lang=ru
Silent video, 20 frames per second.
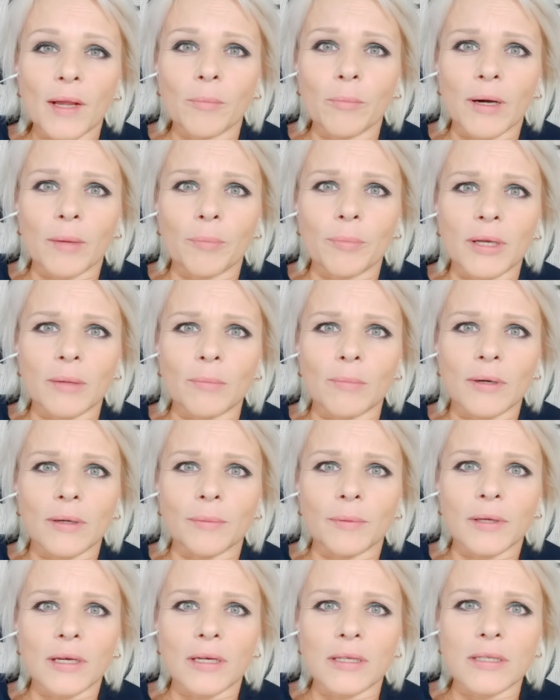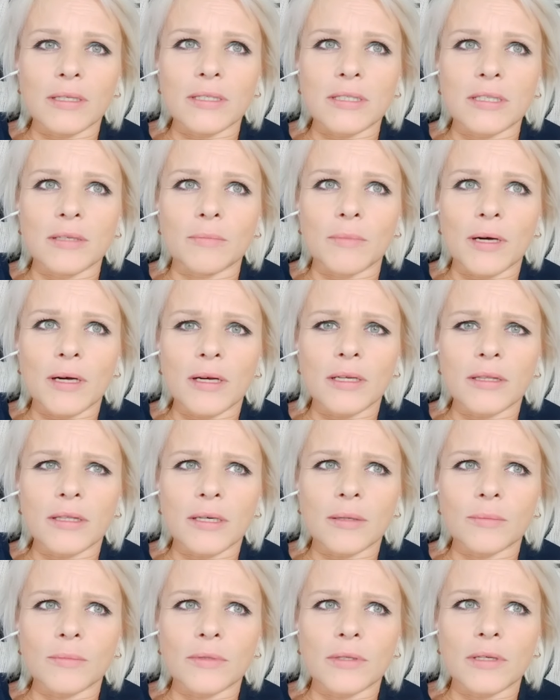бабки, бабки они снимали
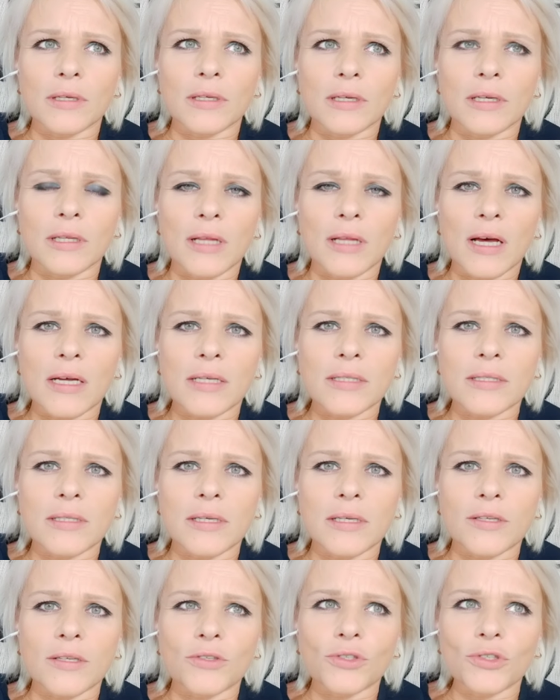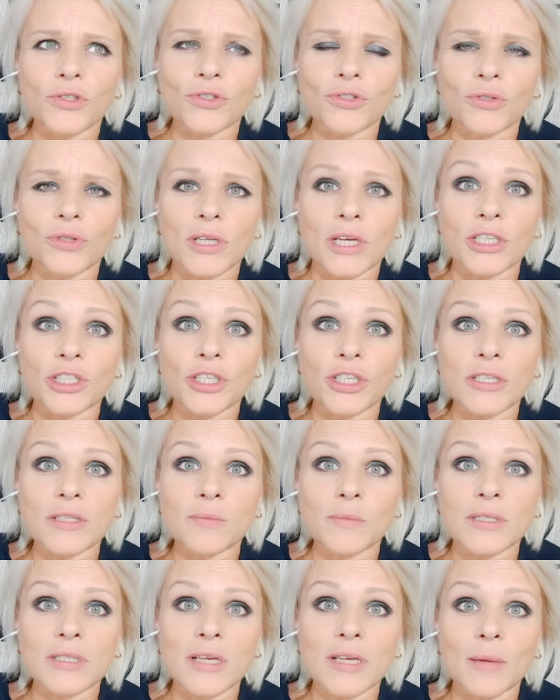там или глаз, или еще что-то, а
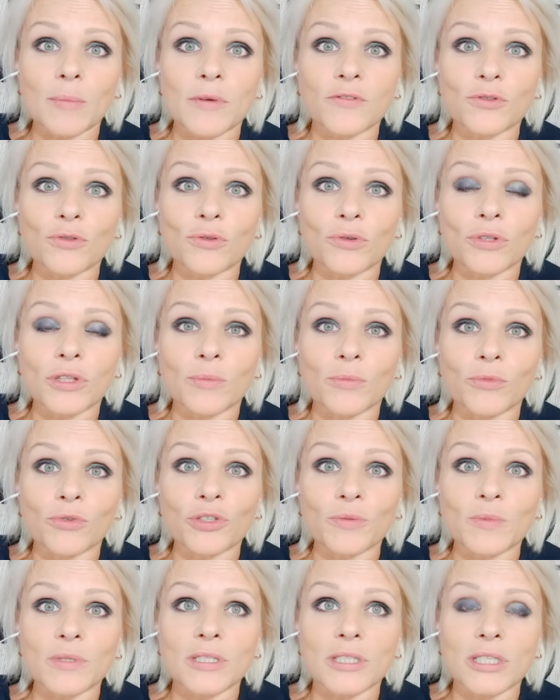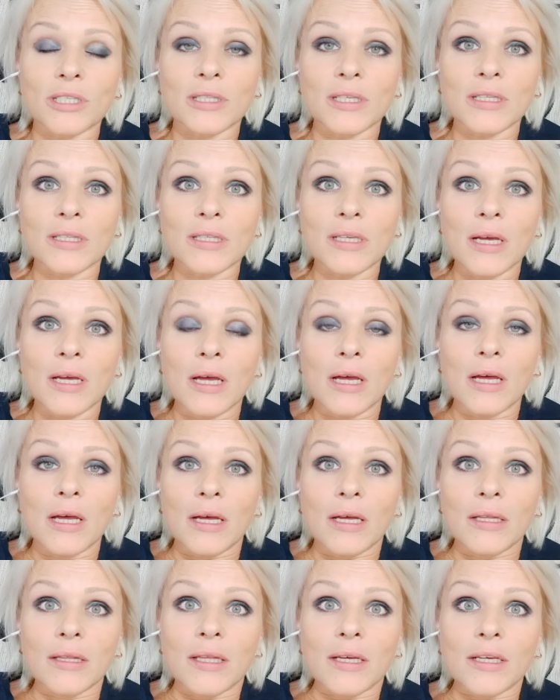сейчас мы сами все это можем сделать.
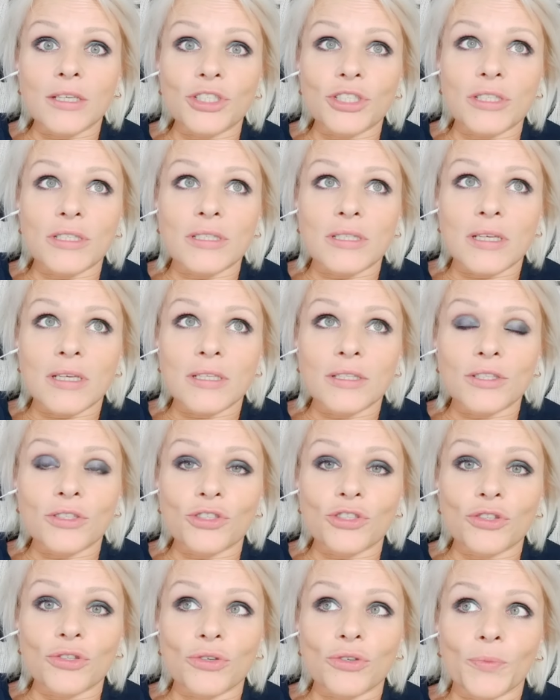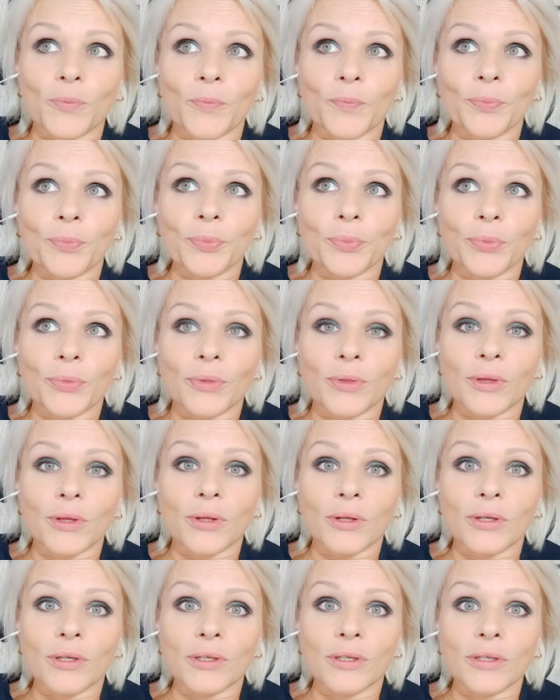Даже, знаете что,
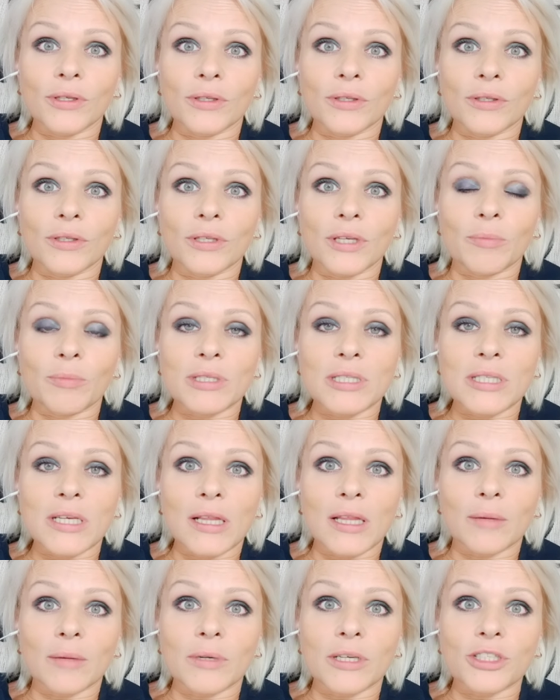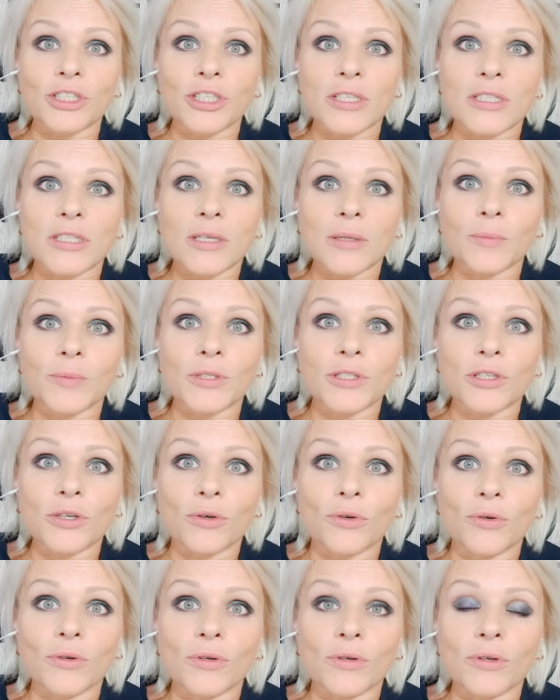э, не обязательно обращаться к
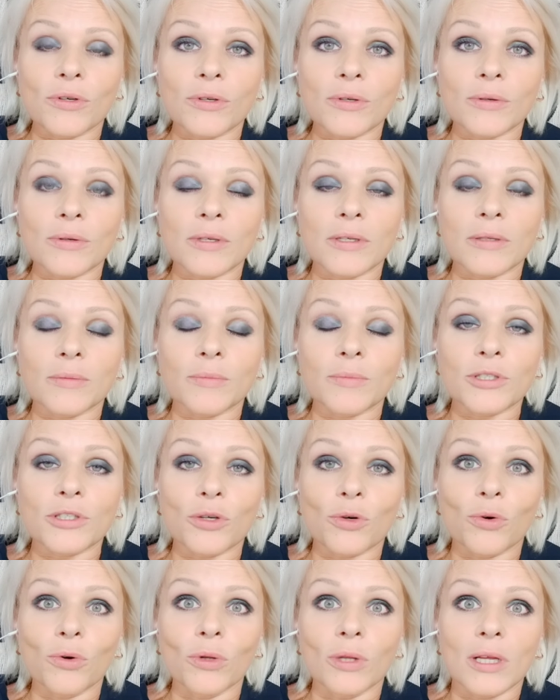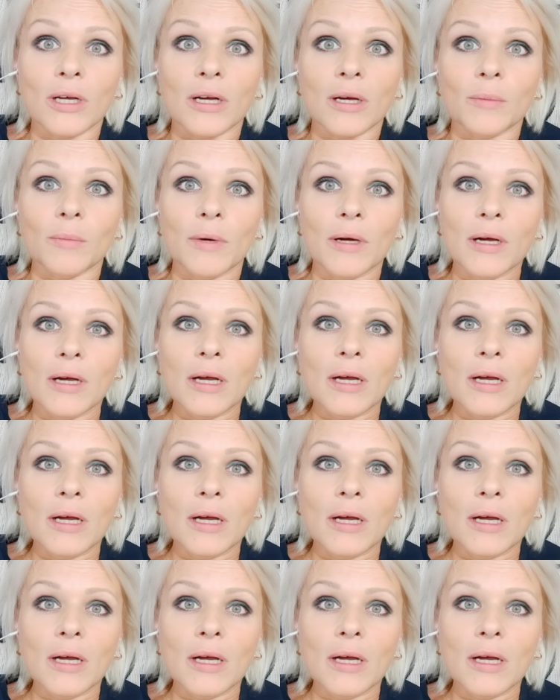психо, э, психологам,